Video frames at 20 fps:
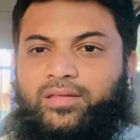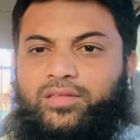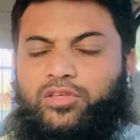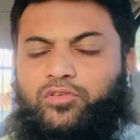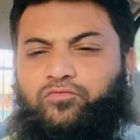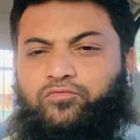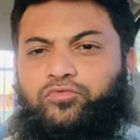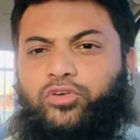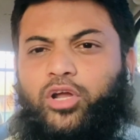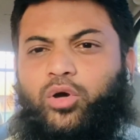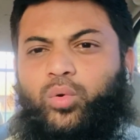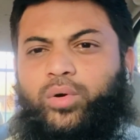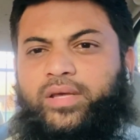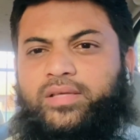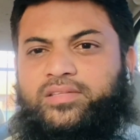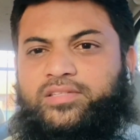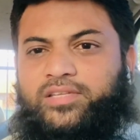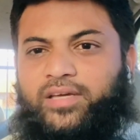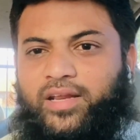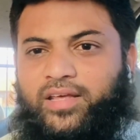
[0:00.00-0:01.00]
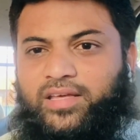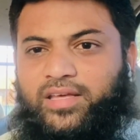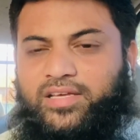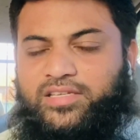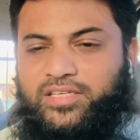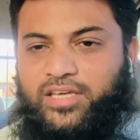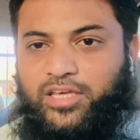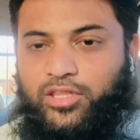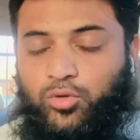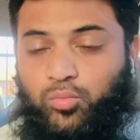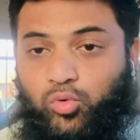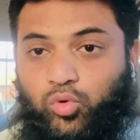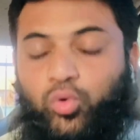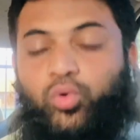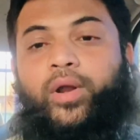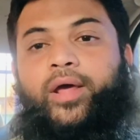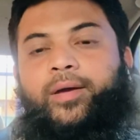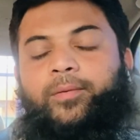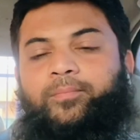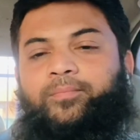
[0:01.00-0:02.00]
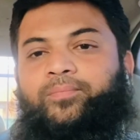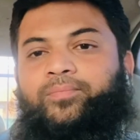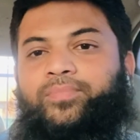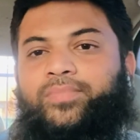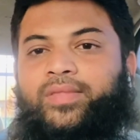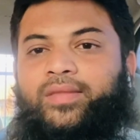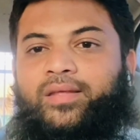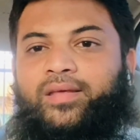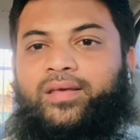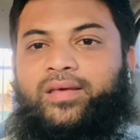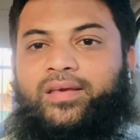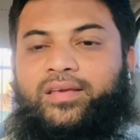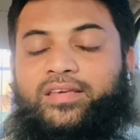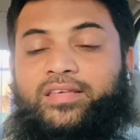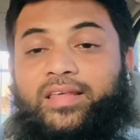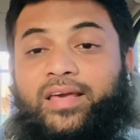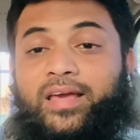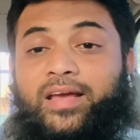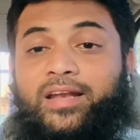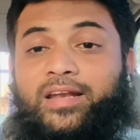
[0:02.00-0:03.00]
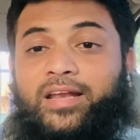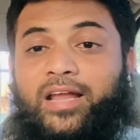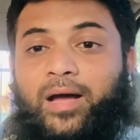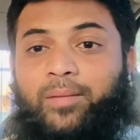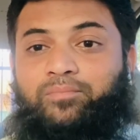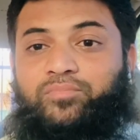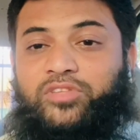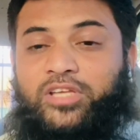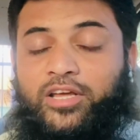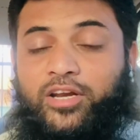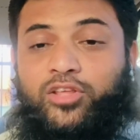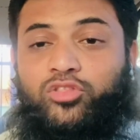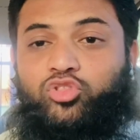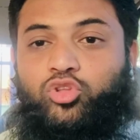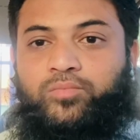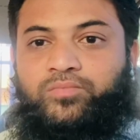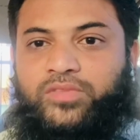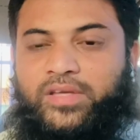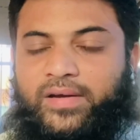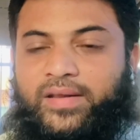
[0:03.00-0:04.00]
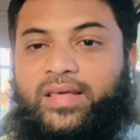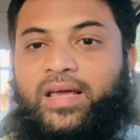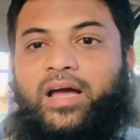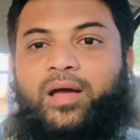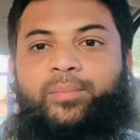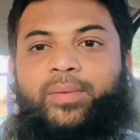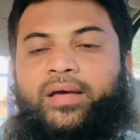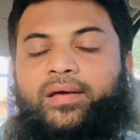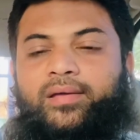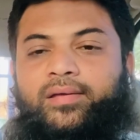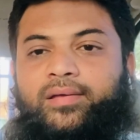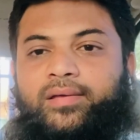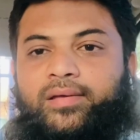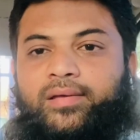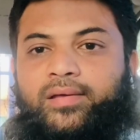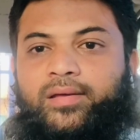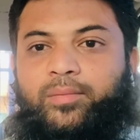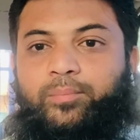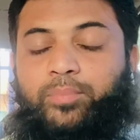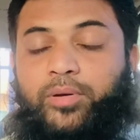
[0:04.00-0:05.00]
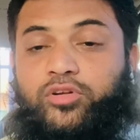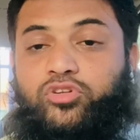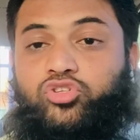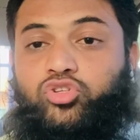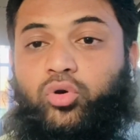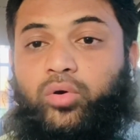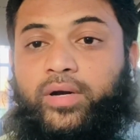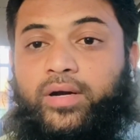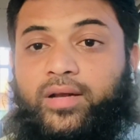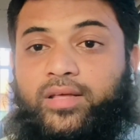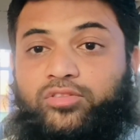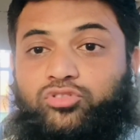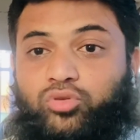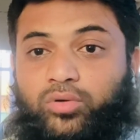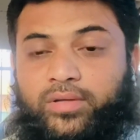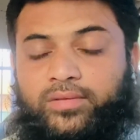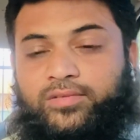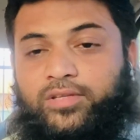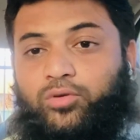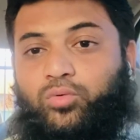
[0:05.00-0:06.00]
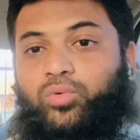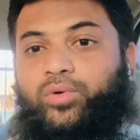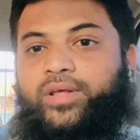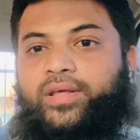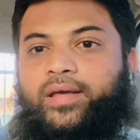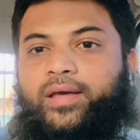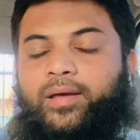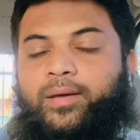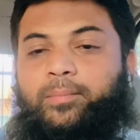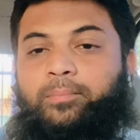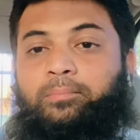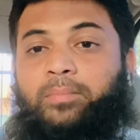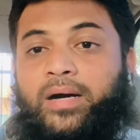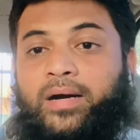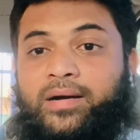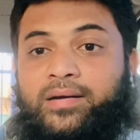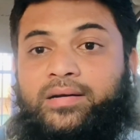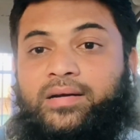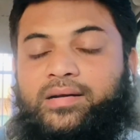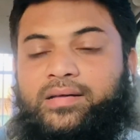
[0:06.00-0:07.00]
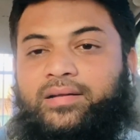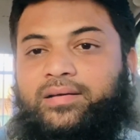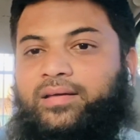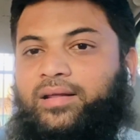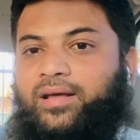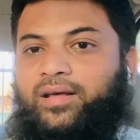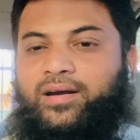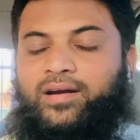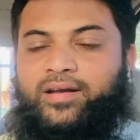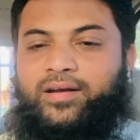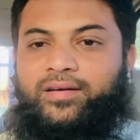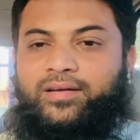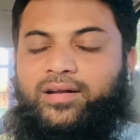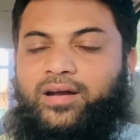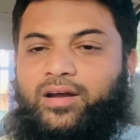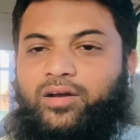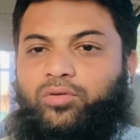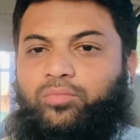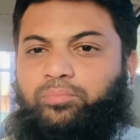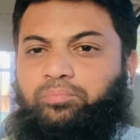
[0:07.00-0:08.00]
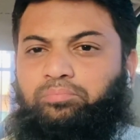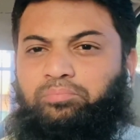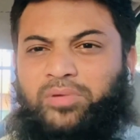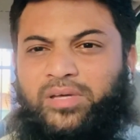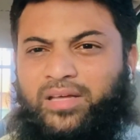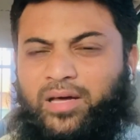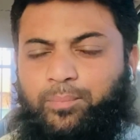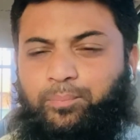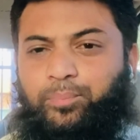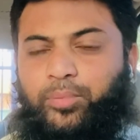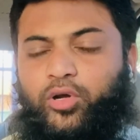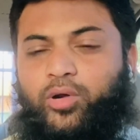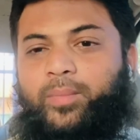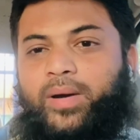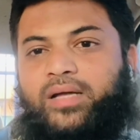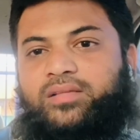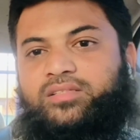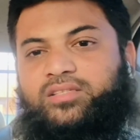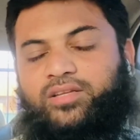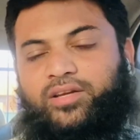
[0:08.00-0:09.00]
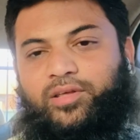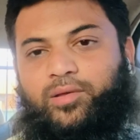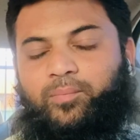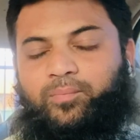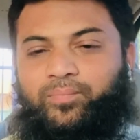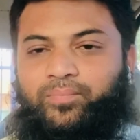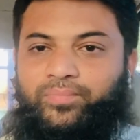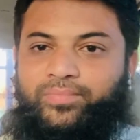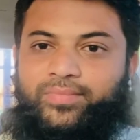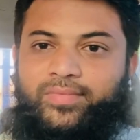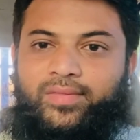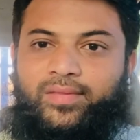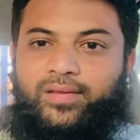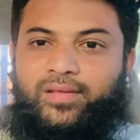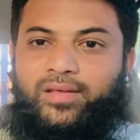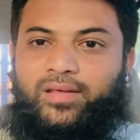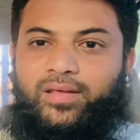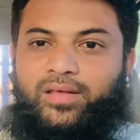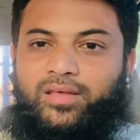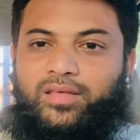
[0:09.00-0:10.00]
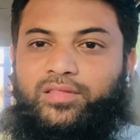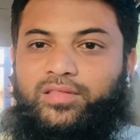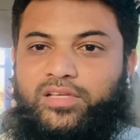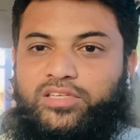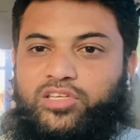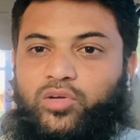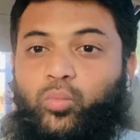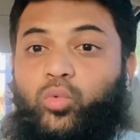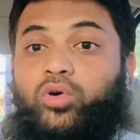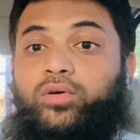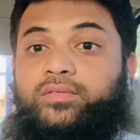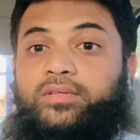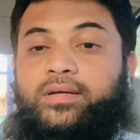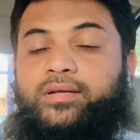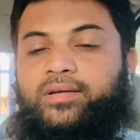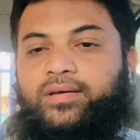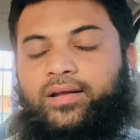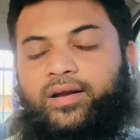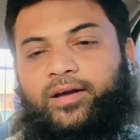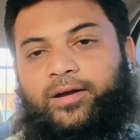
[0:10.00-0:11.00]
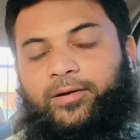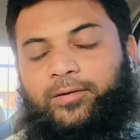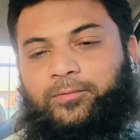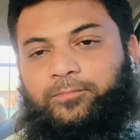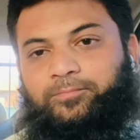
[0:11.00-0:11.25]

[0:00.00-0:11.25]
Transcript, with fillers: இவ்வளவு எச்சரிக்கை செய்தும் கூட இதையெல்லாம் தெரிந்தும் தெரியாம பெற்றோர்களை துரத்தக்கூடிய மகன்கள் இருக்கிறார்கள் என்றால் மிக பெரும் ஆச்சரியம் இந்த சமூகத்தில் இருக்கிறாங்க